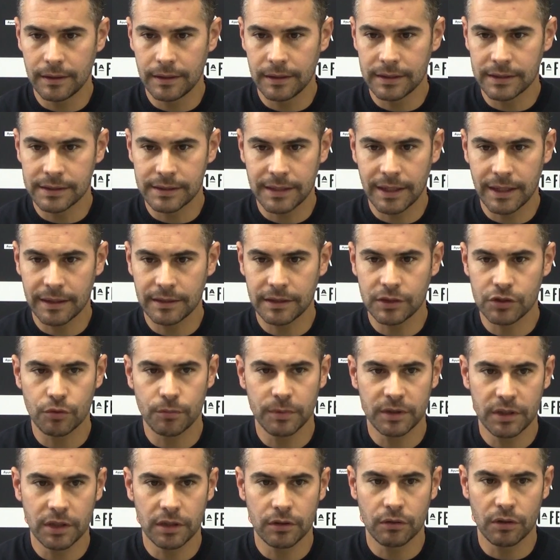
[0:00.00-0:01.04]
estarte
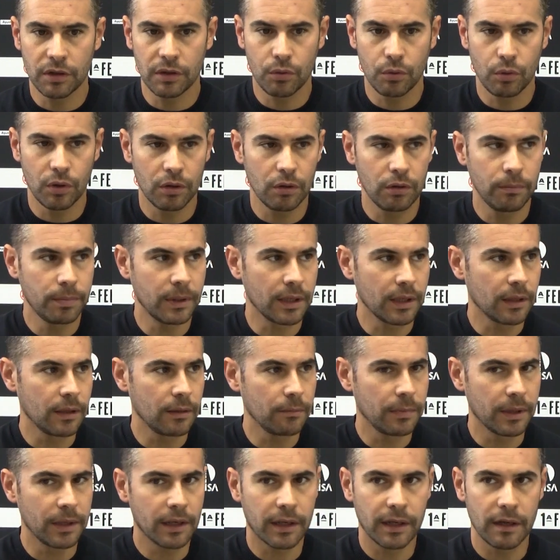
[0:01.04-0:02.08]
sometiendo en el juego
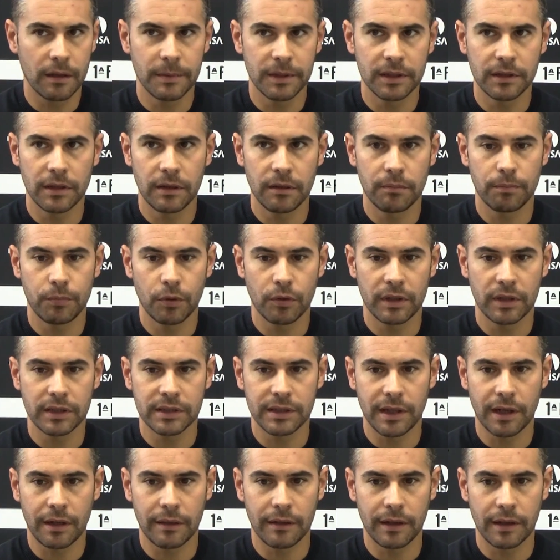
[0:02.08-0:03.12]
para, realmente el poder
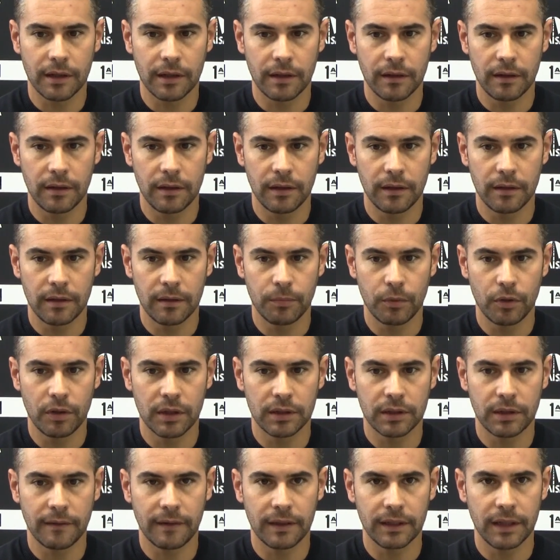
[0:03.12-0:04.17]
estar cerca de,
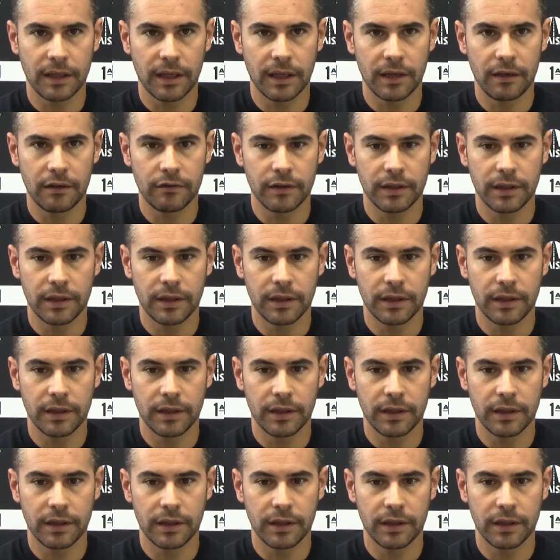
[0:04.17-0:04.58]
poderte dañar. Al